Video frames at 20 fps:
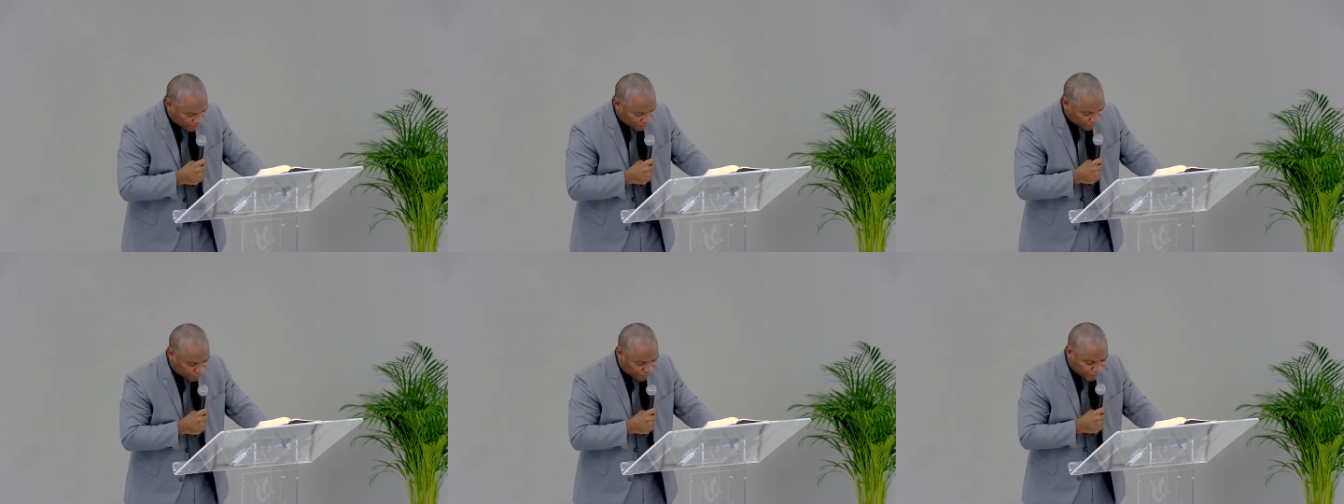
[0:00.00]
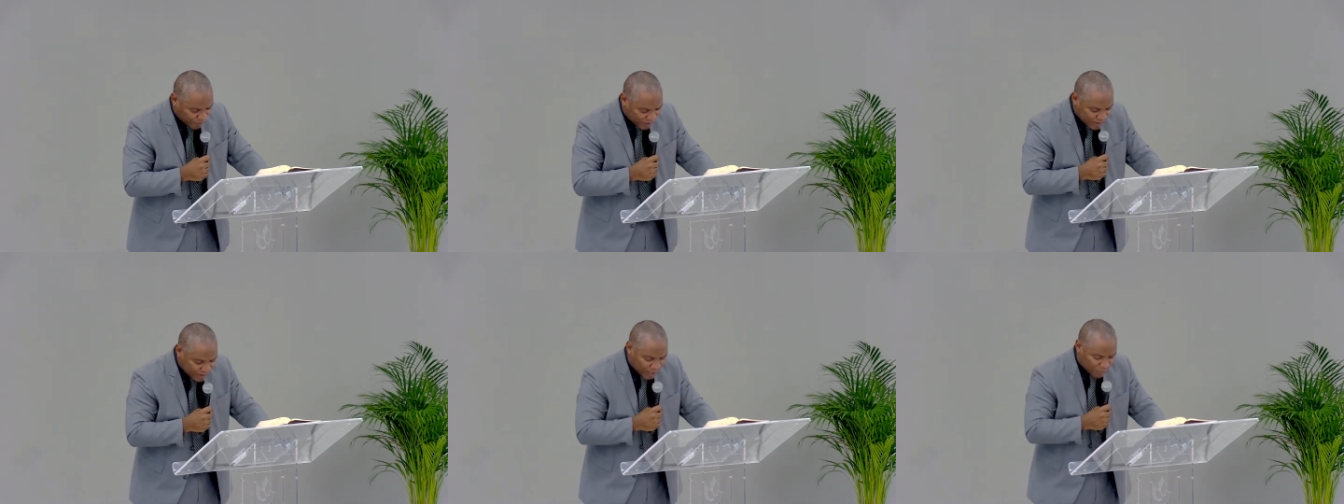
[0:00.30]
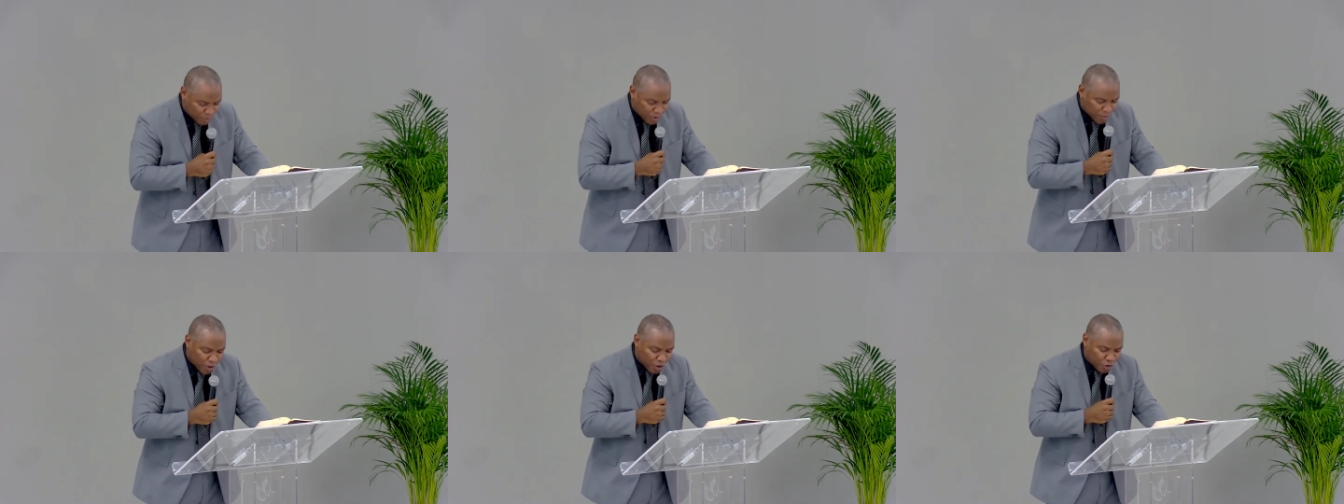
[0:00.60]

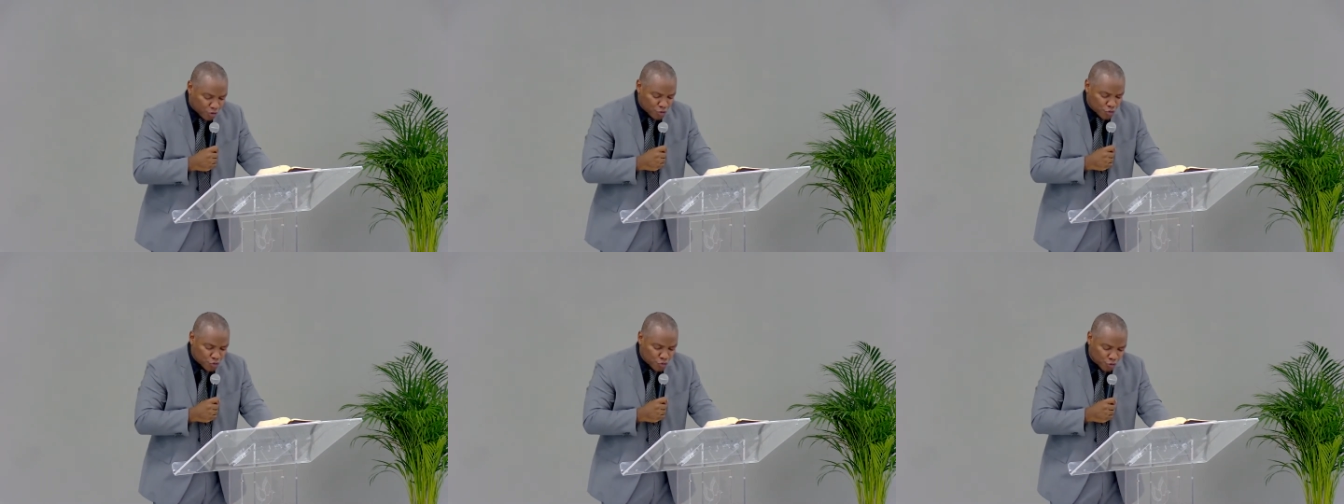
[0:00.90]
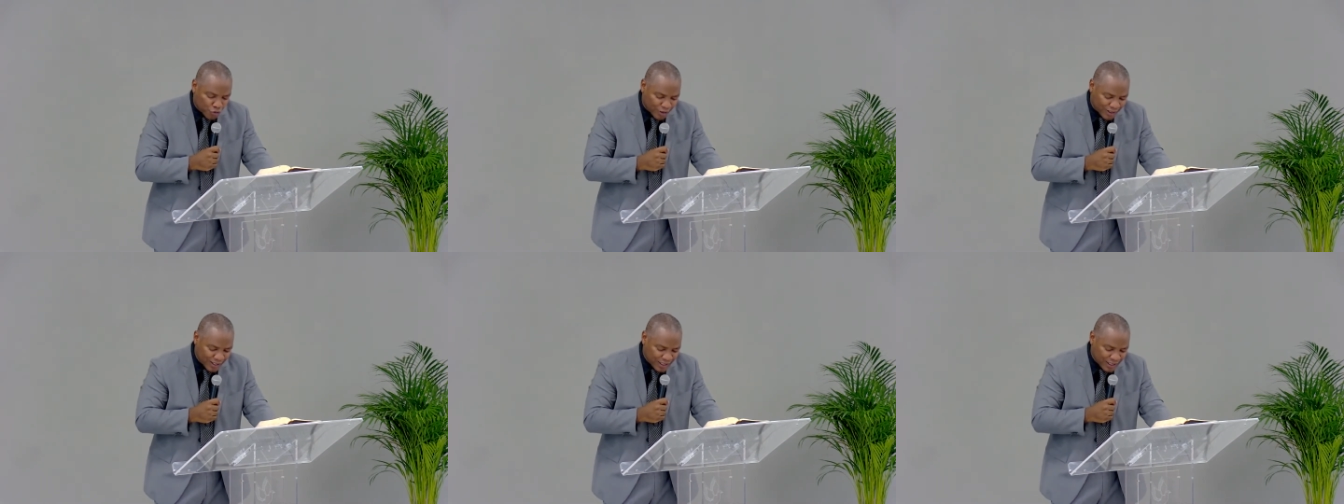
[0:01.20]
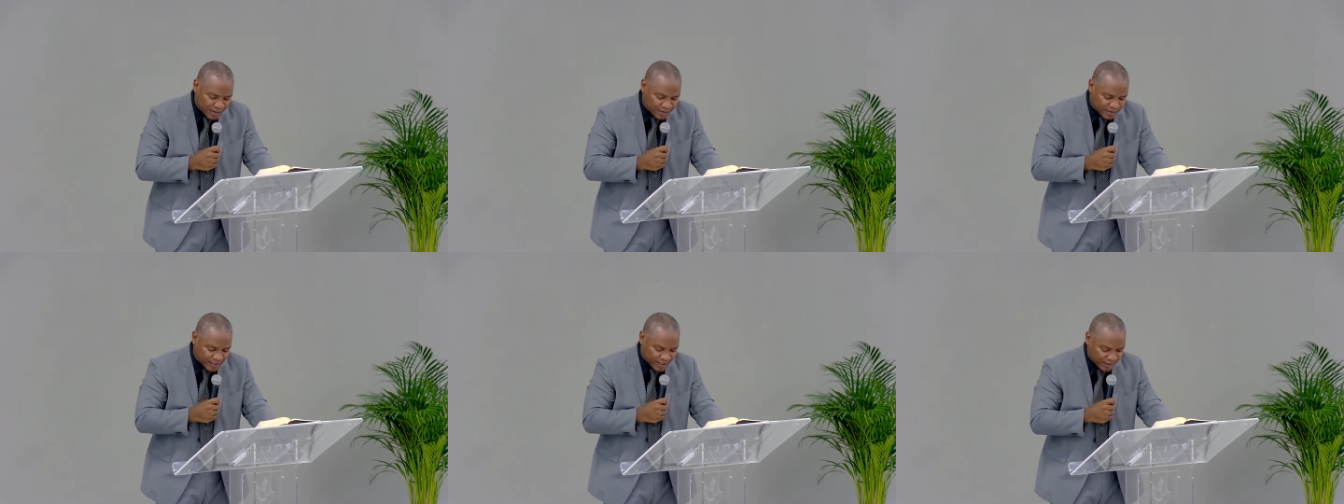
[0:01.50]
véritablement une
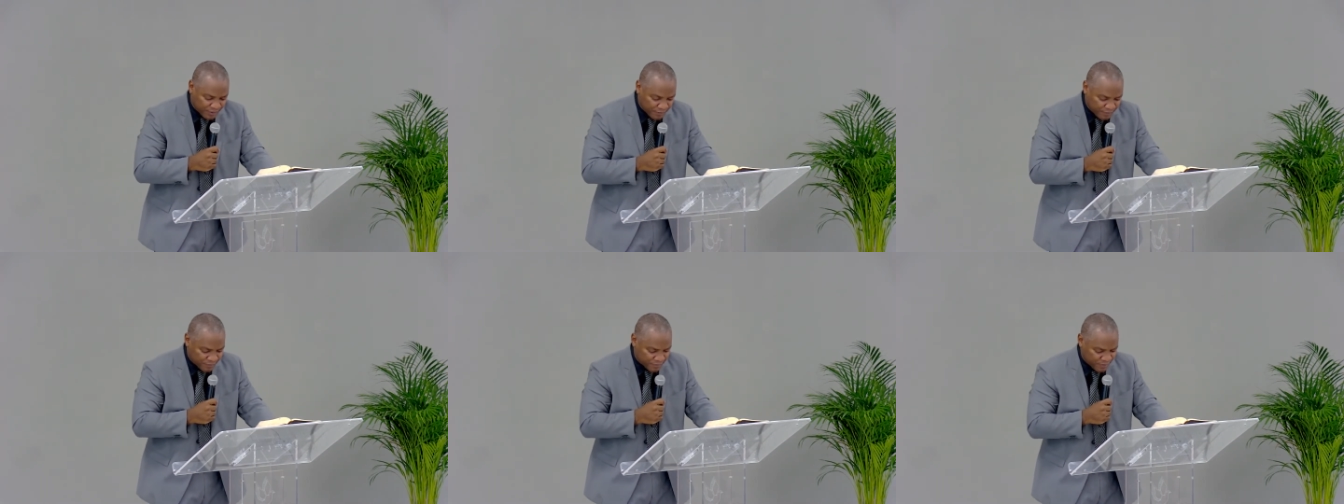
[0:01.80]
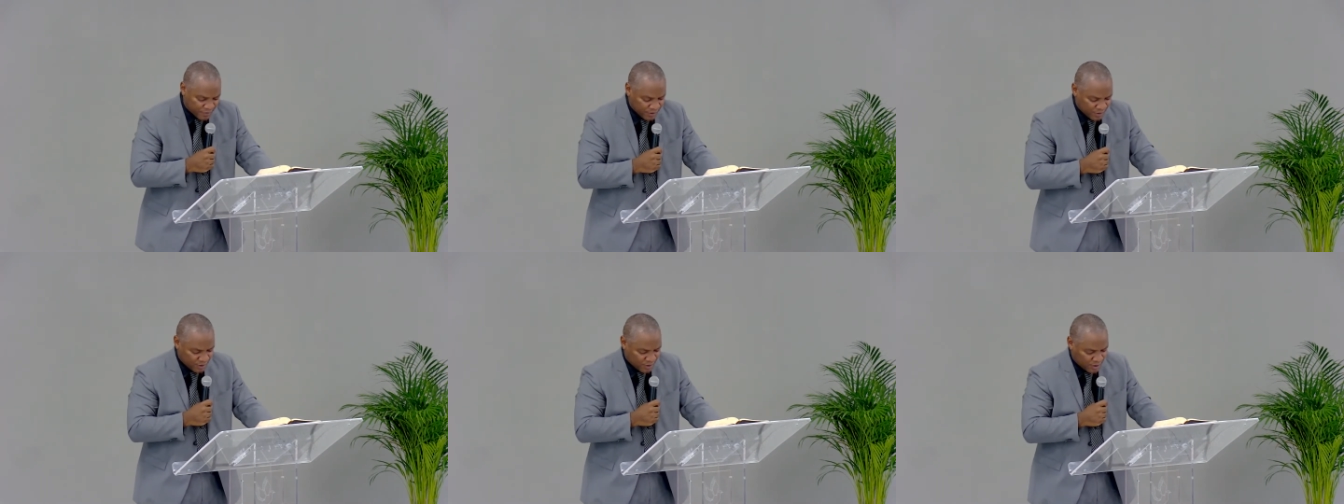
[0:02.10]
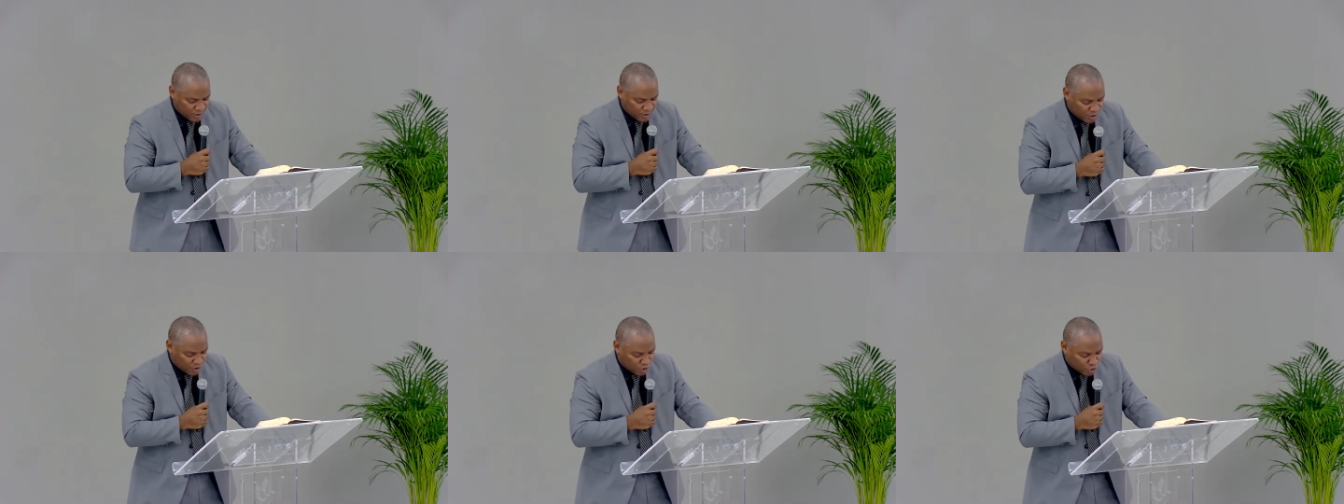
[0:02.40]
réalité.
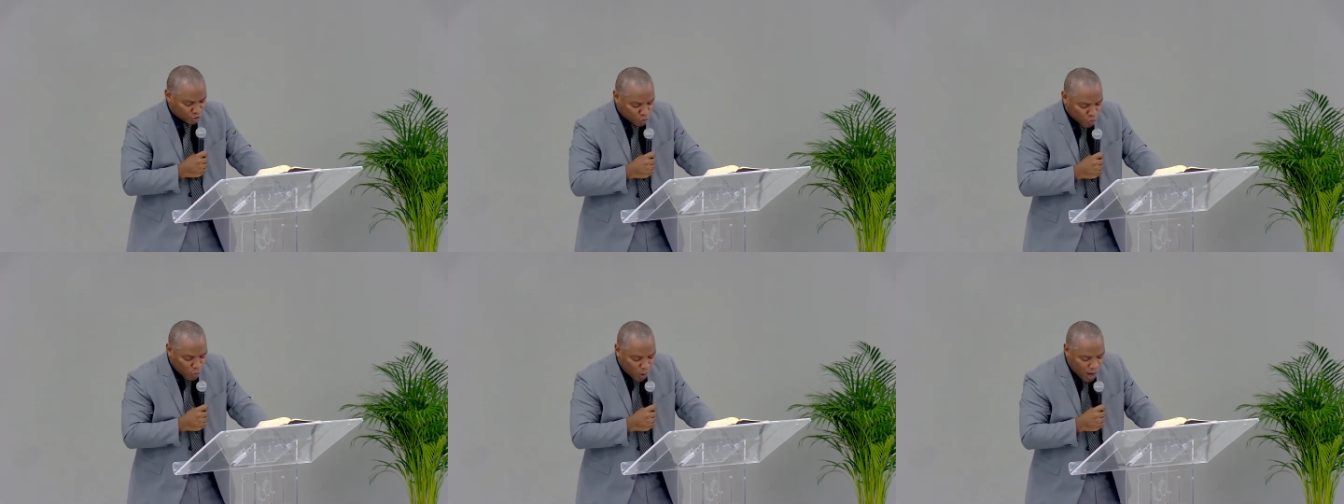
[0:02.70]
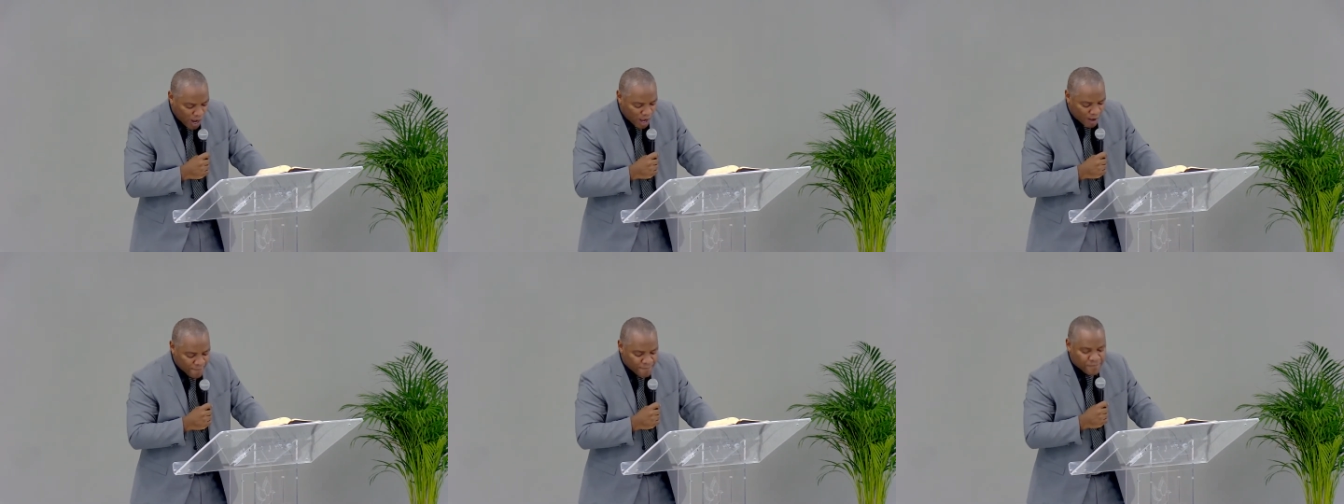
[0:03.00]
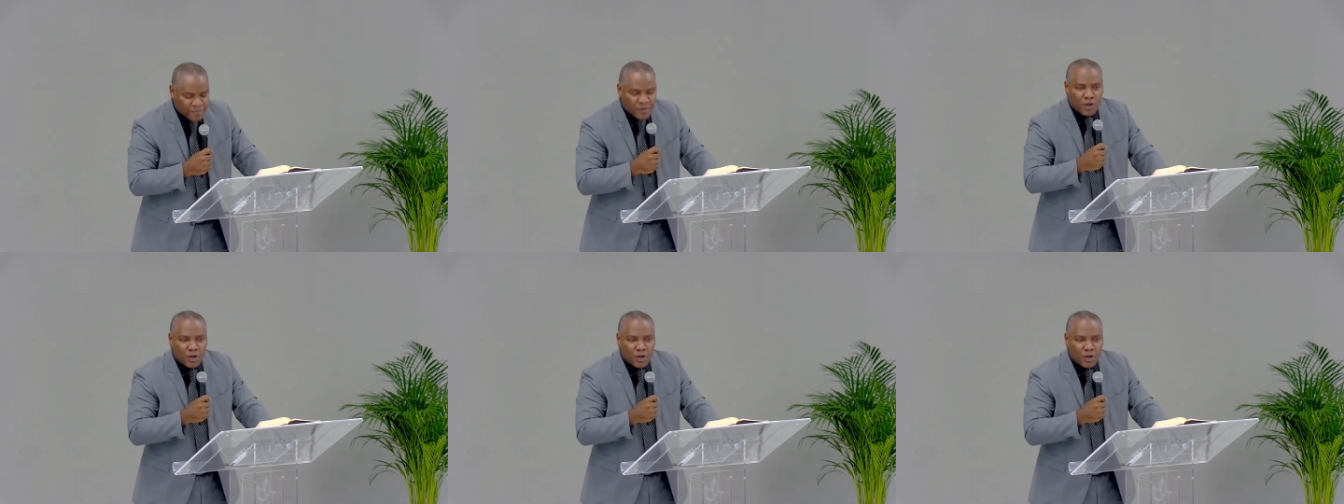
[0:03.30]
Je crois